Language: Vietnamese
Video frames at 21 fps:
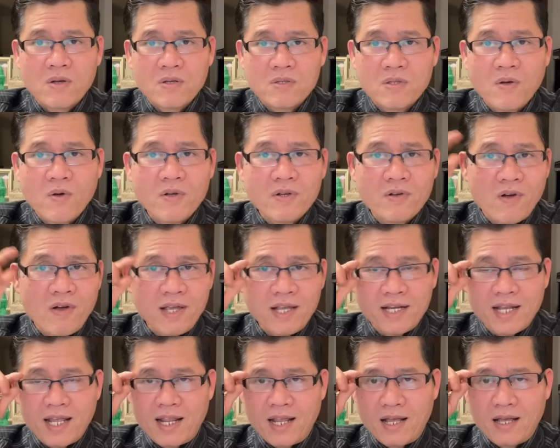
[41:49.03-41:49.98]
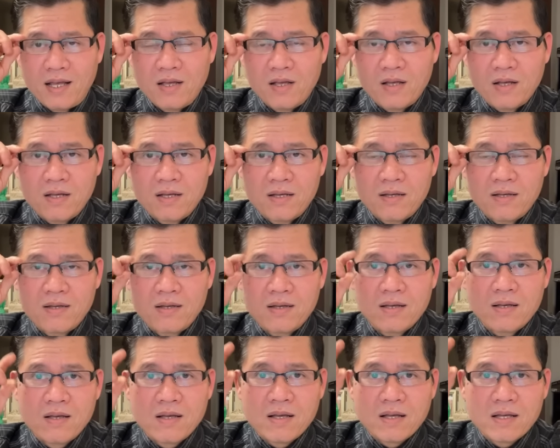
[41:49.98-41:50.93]
tôi nói này là
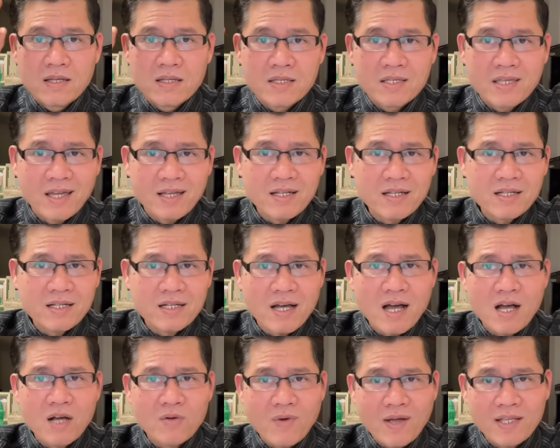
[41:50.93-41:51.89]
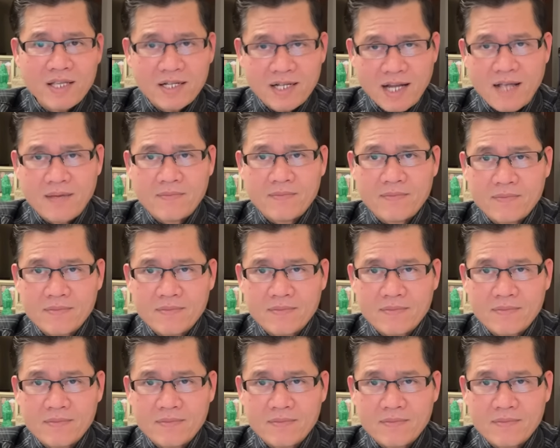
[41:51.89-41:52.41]
chính cơ quan chức năng